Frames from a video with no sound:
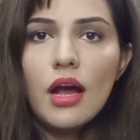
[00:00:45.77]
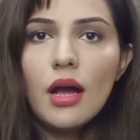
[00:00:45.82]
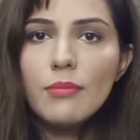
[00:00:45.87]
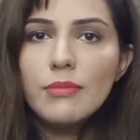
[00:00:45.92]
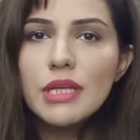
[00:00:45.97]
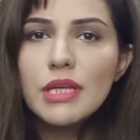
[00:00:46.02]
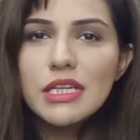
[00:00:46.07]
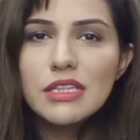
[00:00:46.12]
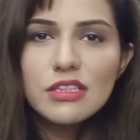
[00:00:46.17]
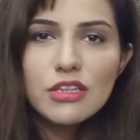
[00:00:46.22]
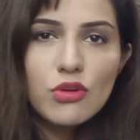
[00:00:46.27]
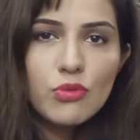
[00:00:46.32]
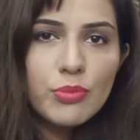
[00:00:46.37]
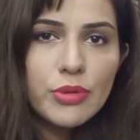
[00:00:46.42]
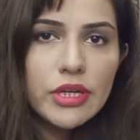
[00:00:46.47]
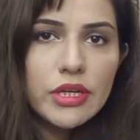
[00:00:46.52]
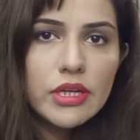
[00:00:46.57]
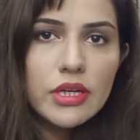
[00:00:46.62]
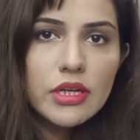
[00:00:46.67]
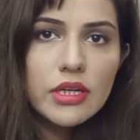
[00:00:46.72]
हमने इसके
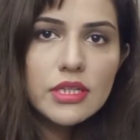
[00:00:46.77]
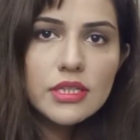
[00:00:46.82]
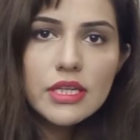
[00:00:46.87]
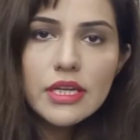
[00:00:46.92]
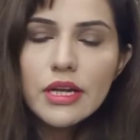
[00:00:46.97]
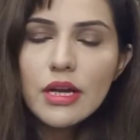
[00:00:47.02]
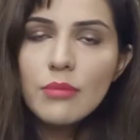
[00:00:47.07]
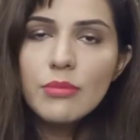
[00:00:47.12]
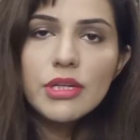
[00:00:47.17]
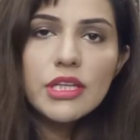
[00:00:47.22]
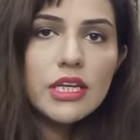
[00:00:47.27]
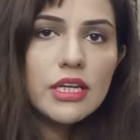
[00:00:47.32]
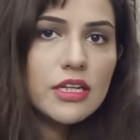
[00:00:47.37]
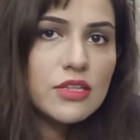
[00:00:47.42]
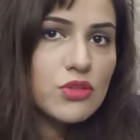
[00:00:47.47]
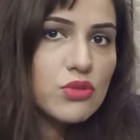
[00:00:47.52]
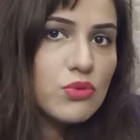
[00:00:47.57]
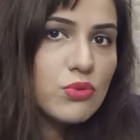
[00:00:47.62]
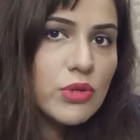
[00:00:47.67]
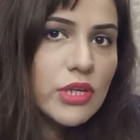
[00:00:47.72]
ऊपर इसकी खबर देना
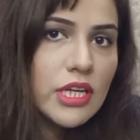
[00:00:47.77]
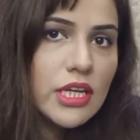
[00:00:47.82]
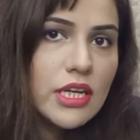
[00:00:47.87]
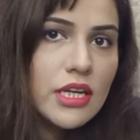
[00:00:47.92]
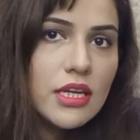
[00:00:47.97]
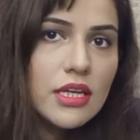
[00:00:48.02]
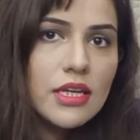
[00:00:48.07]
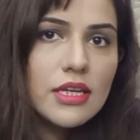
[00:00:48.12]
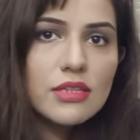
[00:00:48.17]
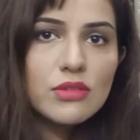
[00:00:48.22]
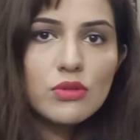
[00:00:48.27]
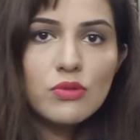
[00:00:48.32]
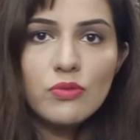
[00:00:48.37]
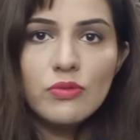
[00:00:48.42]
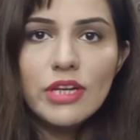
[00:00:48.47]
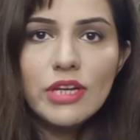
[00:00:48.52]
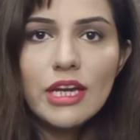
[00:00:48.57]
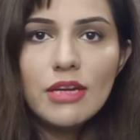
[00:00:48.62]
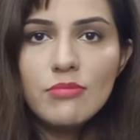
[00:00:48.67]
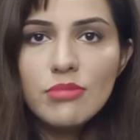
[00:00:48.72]
शुरू की कि इसको
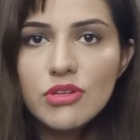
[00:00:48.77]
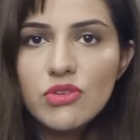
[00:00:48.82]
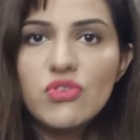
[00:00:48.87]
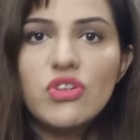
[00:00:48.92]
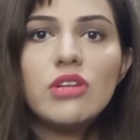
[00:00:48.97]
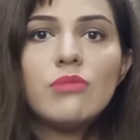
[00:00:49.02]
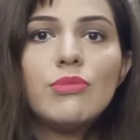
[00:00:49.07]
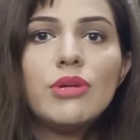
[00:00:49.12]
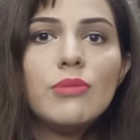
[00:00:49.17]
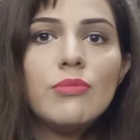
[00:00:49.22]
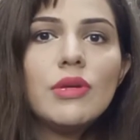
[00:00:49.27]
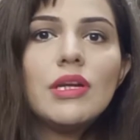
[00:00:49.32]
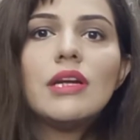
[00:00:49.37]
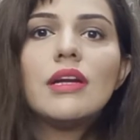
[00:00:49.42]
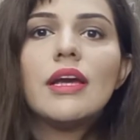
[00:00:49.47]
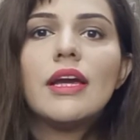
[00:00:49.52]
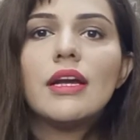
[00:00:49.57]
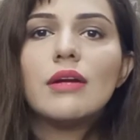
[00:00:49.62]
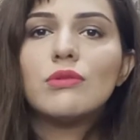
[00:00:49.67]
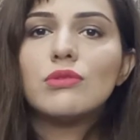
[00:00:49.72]
वीआईपी ट्रीटमेंट मिल
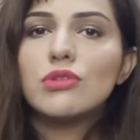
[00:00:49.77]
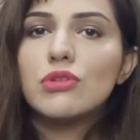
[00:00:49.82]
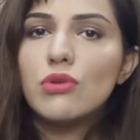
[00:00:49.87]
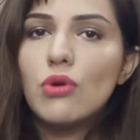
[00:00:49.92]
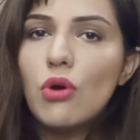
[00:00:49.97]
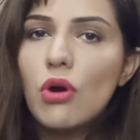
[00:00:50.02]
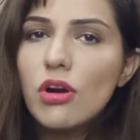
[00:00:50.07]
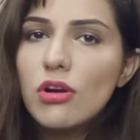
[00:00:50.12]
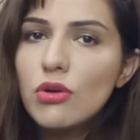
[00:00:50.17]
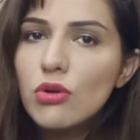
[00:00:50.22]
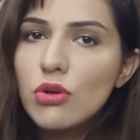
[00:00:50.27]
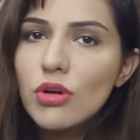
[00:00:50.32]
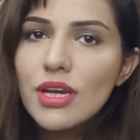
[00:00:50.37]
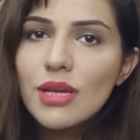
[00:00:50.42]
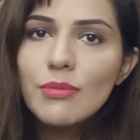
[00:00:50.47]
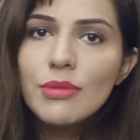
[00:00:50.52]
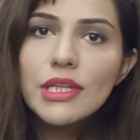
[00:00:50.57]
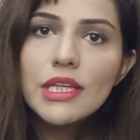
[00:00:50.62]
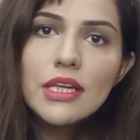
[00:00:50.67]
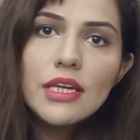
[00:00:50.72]
रहा है कुछ और लोगों
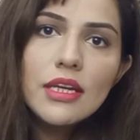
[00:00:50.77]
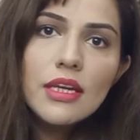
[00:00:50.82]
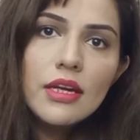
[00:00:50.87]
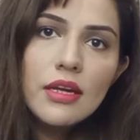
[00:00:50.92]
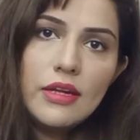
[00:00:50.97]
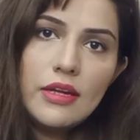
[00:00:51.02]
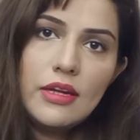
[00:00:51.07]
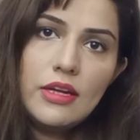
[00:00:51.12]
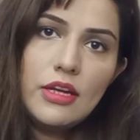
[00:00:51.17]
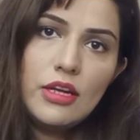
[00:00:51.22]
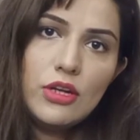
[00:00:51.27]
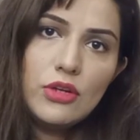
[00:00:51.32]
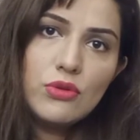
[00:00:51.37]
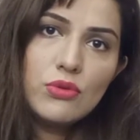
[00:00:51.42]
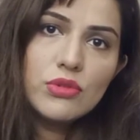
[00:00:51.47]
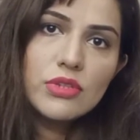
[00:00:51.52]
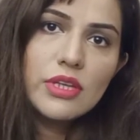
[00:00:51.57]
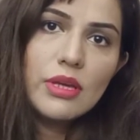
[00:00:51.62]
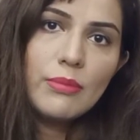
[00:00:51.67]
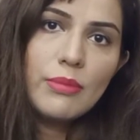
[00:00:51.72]
ने भी दी
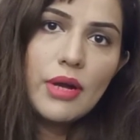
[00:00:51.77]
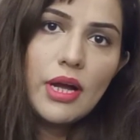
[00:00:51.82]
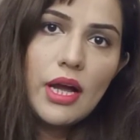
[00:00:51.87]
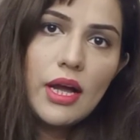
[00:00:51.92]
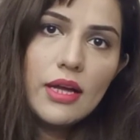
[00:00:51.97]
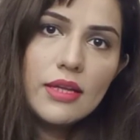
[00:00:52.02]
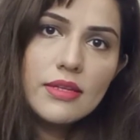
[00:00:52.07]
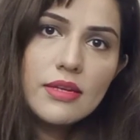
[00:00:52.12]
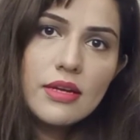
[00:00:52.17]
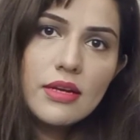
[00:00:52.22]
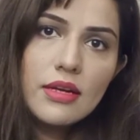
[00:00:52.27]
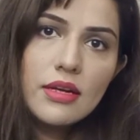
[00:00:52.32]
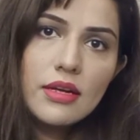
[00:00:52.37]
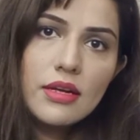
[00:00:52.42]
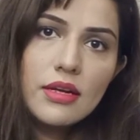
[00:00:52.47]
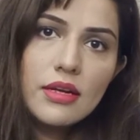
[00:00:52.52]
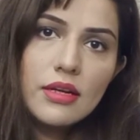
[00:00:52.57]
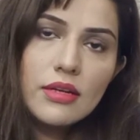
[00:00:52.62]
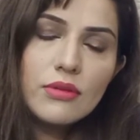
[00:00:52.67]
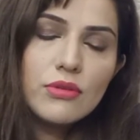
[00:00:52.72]
तो उसके बाद
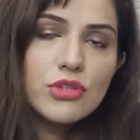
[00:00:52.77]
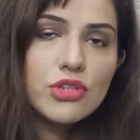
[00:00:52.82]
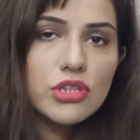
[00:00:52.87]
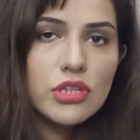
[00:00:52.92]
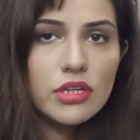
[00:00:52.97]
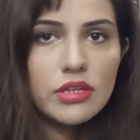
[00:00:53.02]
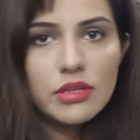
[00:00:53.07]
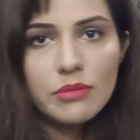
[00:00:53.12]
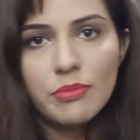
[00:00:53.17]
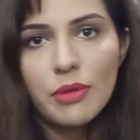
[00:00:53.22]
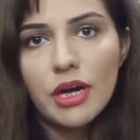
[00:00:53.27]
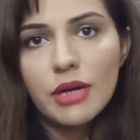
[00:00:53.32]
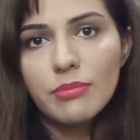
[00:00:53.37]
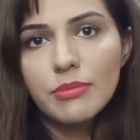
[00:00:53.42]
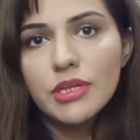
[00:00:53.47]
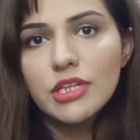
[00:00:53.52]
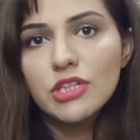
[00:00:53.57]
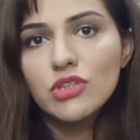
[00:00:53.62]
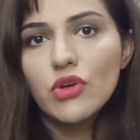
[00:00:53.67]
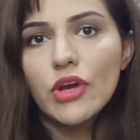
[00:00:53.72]
कुछ
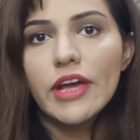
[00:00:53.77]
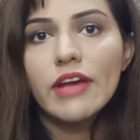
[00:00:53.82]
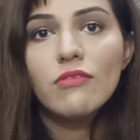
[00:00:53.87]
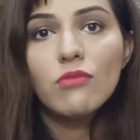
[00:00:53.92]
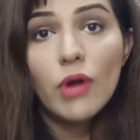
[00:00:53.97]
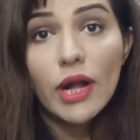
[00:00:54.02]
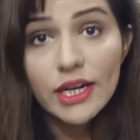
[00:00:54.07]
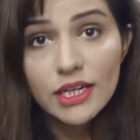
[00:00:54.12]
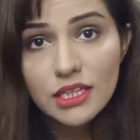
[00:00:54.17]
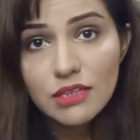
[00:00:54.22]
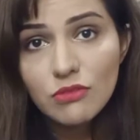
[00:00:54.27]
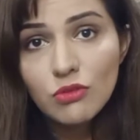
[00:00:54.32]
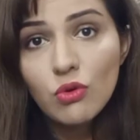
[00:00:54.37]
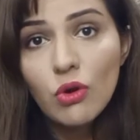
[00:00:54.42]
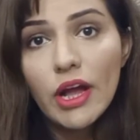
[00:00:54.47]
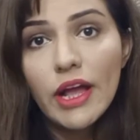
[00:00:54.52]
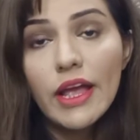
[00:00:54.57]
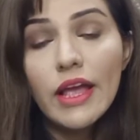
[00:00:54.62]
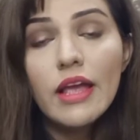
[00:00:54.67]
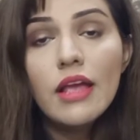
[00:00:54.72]
डिपार्टमेंट जो है वो एक्टिव
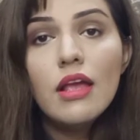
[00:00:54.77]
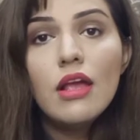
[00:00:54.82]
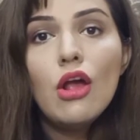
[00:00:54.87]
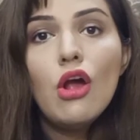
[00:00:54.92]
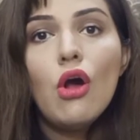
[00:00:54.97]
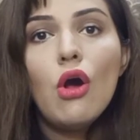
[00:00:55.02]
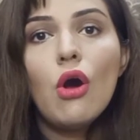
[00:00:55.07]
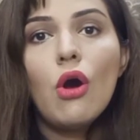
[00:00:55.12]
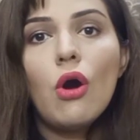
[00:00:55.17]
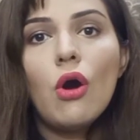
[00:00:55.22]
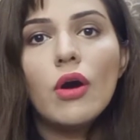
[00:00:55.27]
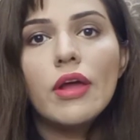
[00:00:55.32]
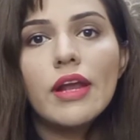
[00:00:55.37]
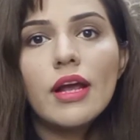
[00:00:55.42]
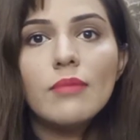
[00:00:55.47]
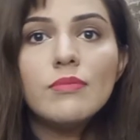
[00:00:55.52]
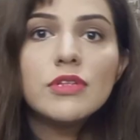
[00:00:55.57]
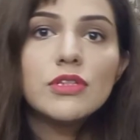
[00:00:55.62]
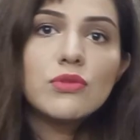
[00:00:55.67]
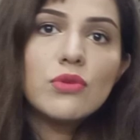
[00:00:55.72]
हुआ है और
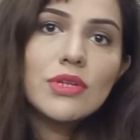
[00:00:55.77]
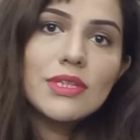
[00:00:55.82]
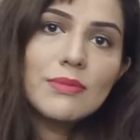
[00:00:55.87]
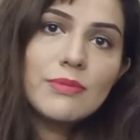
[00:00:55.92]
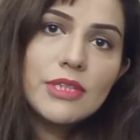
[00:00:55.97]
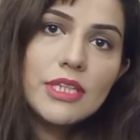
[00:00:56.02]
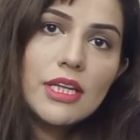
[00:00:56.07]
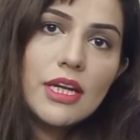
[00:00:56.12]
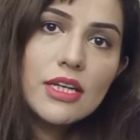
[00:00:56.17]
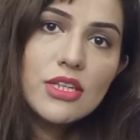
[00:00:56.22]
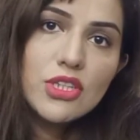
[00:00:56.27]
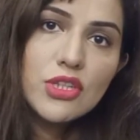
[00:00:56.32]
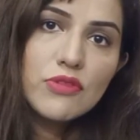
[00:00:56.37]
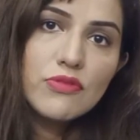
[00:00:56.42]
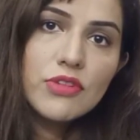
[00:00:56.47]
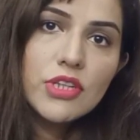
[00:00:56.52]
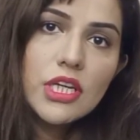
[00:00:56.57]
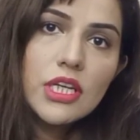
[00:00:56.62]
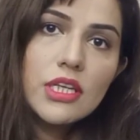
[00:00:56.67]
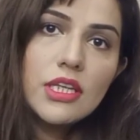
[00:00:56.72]
अब इसको अस्पताल
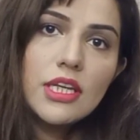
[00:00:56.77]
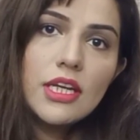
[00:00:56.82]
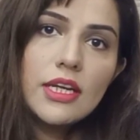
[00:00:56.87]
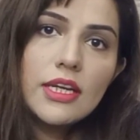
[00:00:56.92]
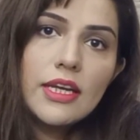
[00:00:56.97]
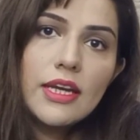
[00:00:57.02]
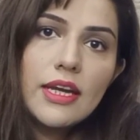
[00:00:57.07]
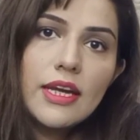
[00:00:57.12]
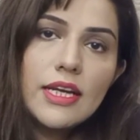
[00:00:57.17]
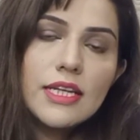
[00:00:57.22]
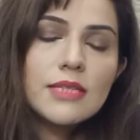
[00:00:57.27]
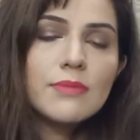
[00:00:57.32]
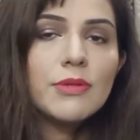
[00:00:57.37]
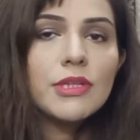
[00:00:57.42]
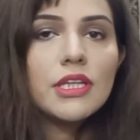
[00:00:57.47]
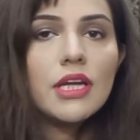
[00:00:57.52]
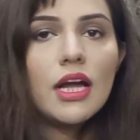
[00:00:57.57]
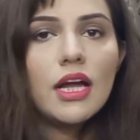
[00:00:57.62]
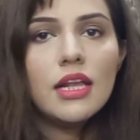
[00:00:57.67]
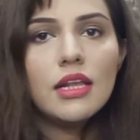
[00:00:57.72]
शिफ्ट कर दिया गया है
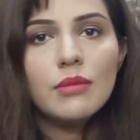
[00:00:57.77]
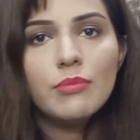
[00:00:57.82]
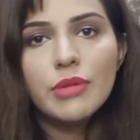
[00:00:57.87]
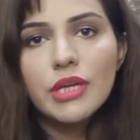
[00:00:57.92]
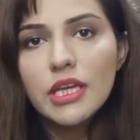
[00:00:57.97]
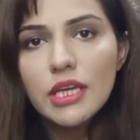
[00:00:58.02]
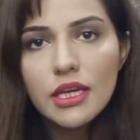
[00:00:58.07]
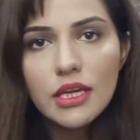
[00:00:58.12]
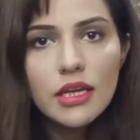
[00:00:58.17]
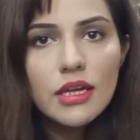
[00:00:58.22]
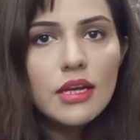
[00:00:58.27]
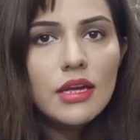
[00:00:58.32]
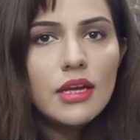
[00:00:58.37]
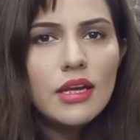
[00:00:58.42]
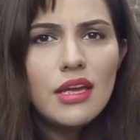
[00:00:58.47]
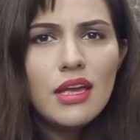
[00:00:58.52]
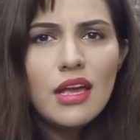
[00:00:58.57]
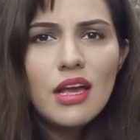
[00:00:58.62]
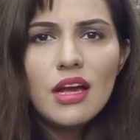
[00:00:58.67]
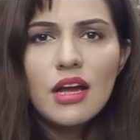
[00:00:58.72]
अस्पताल भी
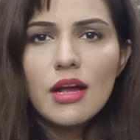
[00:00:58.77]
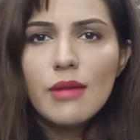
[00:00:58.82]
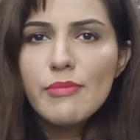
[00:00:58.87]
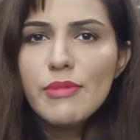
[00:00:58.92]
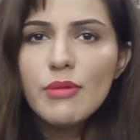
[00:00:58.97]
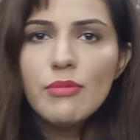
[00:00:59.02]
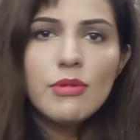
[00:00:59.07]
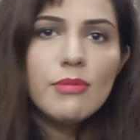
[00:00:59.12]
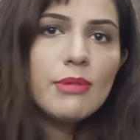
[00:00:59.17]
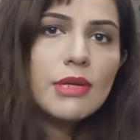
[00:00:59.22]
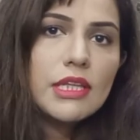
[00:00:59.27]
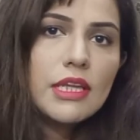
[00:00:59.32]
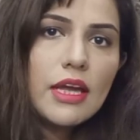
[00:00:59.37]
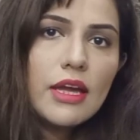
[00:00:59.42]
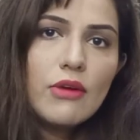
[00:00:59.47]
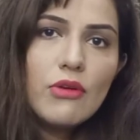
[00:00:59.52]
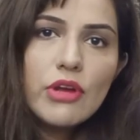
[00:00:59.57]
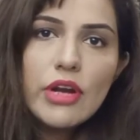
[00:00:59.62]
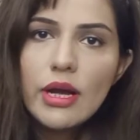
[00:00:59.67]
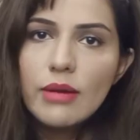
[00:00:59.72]
हमें भी पता
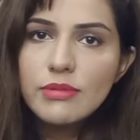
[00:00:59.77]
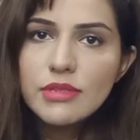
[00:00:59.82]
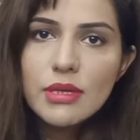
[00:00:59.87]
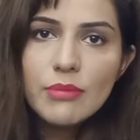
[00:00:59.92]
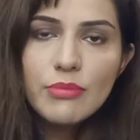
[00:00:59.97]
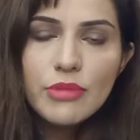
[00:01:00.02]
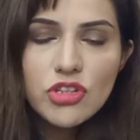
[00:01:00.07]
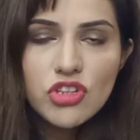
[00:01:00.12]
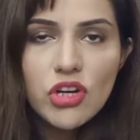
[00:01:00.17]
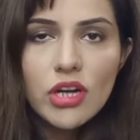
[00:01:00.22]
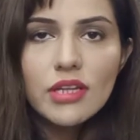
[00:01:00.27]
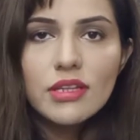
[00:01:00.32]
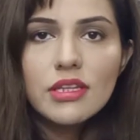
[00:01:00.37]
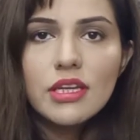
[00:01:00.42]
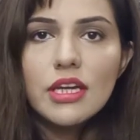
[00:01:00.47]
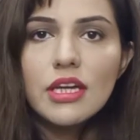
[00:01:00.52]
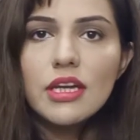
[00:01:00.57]
है और आप सब भी जानते